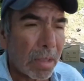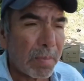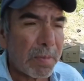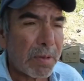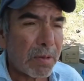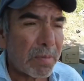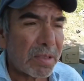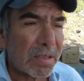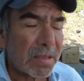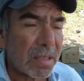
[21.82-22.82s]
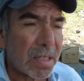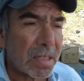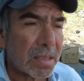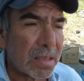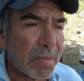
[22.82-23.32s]
A mí lo que me interesaría
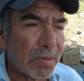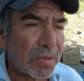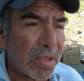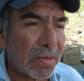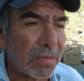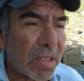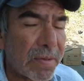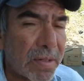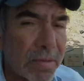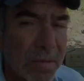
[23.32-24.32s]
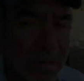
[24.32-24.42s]
es que me consiguieran un trabajo.